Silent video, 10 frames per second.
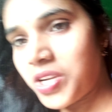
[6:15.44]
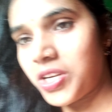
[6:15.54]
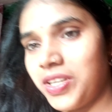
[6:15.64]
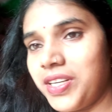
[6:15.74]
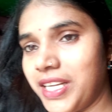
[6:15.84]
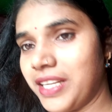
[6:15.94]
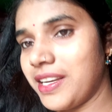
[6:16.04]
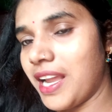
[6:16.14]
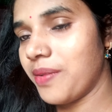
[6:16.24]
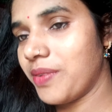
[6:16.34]
ভিডিওর ঠিক
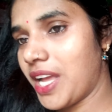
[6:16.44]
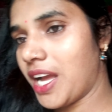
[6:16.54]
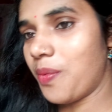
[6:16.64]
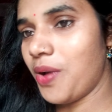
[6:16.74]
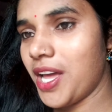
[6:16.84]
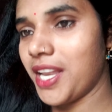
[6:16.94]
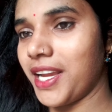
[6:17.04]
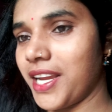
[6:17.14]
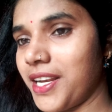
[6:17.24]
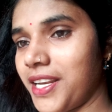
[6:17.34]
টাইম দেখাবো আর
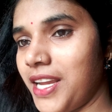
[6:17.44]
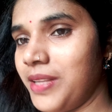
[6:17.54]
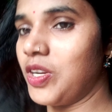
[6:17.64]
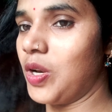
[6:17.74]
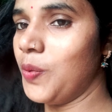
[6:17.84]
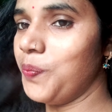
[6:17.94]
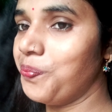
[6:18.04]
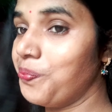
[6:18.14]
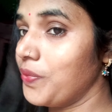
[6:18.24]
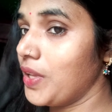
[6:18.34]
এখানটায় চলো
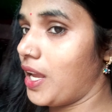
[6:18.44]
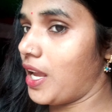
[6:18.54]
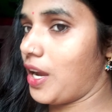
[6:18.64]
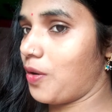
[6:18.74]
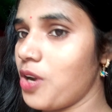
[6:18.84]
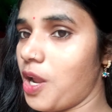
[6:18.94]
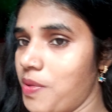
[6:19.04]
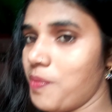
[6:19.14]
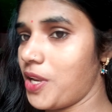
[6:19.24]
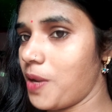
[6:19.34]
এখন
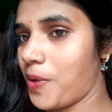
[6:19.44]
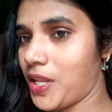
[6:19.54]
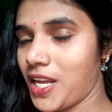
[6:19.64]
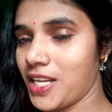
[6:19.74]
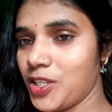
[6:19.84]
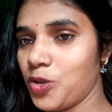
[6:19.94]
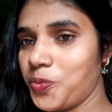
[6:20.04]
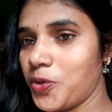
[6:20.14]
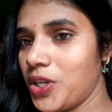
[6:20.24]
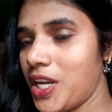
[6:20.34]
আমি বিড়ির পাতা আছে তো
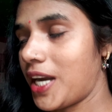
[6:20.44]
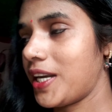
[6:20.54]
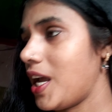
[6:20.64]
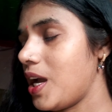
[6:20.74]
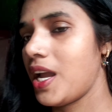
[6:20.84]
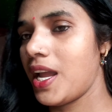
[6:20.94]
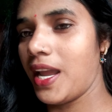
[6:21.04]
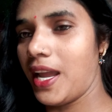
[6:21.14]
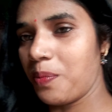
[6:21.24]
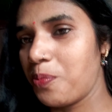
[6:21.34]
একটা
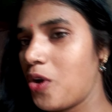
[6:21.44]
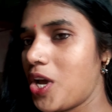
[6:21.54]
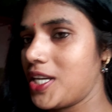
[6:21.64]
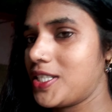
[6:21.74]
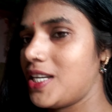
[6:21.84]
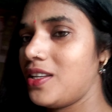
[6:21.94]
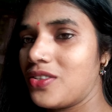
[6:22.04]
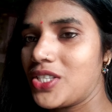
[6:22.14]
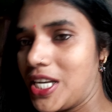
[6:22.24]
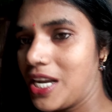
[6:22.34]
এক পড়ো আছে
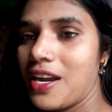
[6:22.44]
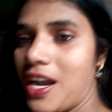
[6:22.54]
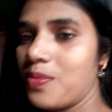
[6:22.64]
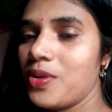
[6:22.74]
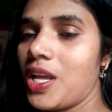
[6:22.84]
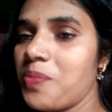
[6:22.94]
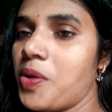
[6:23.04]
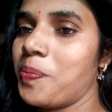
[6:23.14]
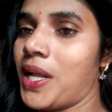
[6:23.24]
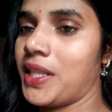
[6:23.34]
তো সেটা কাটবো
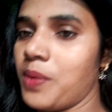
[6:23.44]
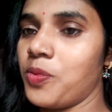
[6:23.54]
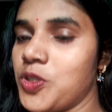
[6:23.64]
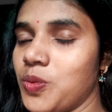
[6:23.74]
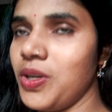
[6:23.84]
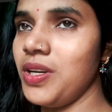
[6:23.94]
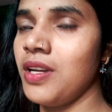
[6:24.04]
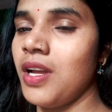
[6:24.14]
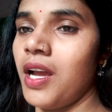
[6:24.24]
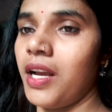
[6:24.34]
তারপর বাঁধতে বসবো
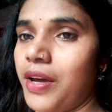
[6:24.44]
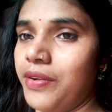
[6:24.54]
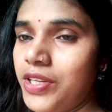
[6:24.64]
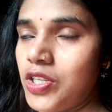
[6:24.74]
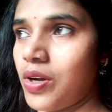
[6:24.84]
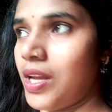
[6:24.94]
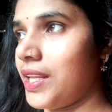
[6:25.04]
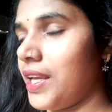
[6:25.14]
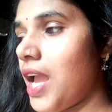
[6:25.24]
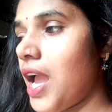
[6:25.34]
কারণ কি সকাল
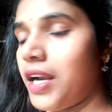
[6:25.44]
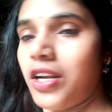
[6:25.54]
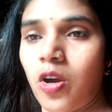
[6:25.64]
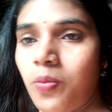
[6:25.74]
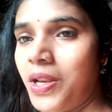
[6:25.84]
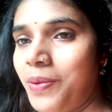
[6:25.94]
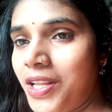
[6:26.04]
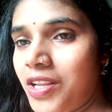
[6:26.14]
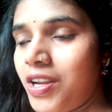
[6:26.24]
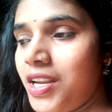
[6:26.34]
থেকে একটাও বিড়ি
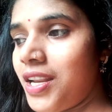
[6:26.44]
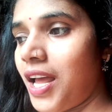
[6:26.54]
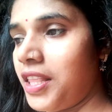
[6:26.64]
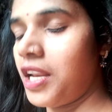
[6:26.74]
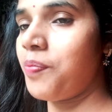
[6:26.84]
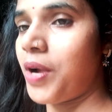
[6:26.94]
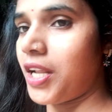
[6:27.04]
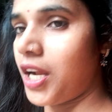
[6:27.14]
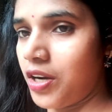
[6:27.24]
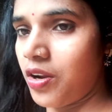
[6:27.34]
বাঁধা হয়নি রাত্রে
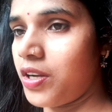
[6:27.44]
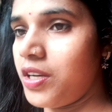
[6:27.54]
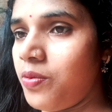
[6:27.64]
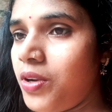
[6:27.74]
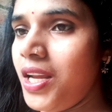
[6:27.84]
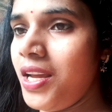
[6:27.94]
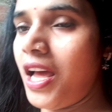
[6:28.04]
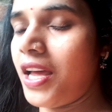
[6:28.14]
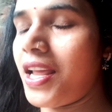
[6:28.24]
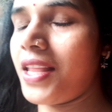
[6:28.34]
পাতা কাটা হয়নি বলে
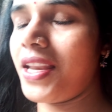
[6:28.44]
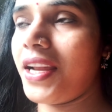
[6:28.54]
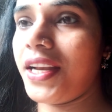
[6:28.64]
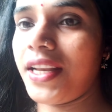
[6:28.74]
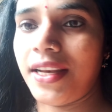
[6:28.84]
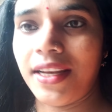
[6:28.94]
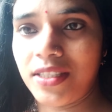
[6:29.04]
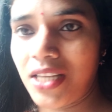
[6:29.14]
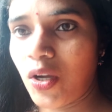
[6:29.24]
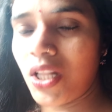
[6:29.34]
আর রাত্রে কেটে নিলে
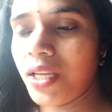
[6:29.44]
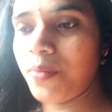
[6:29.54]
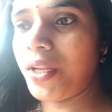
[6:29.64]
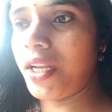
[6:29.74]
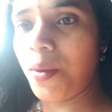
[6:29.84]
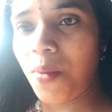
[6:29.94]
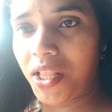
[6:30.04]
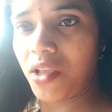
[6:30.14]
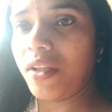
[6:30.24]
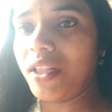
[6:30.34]
সকাল থেকে বিড়িটা
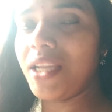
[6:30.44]
বাঁধা হয়